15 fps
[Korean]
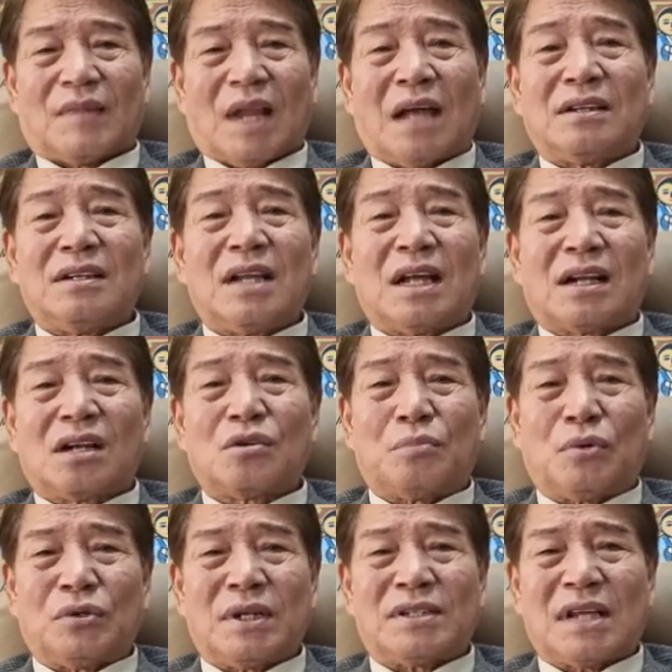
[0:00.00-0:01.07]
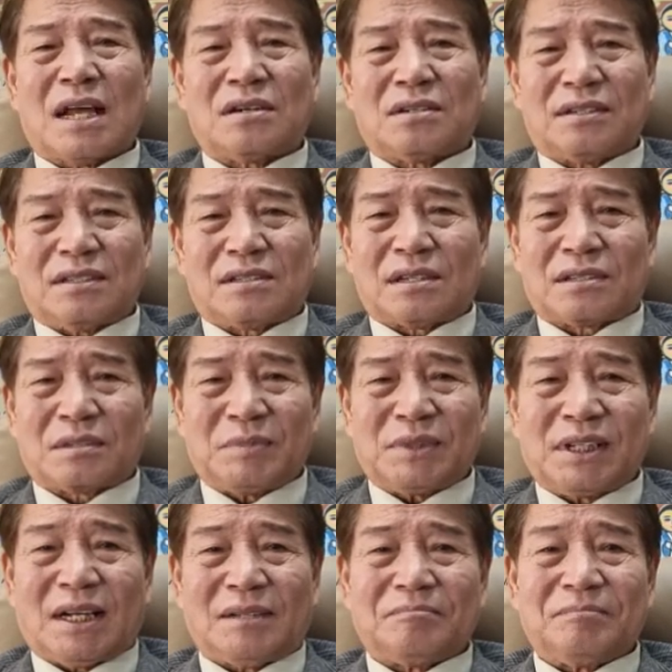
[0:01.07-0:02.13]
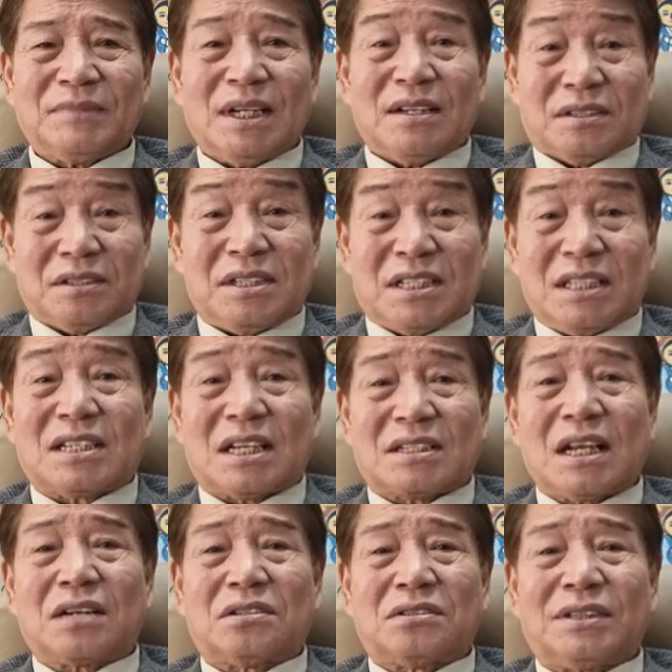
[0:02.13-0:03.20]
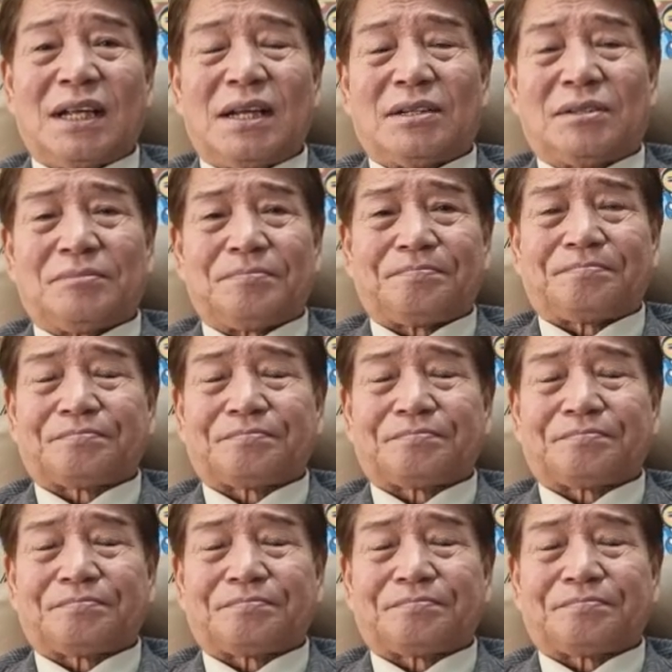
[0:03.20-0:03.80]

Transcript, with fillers: 하늘나라로 보낸 사건이 있었습니다. 그건 실제 사건이에요.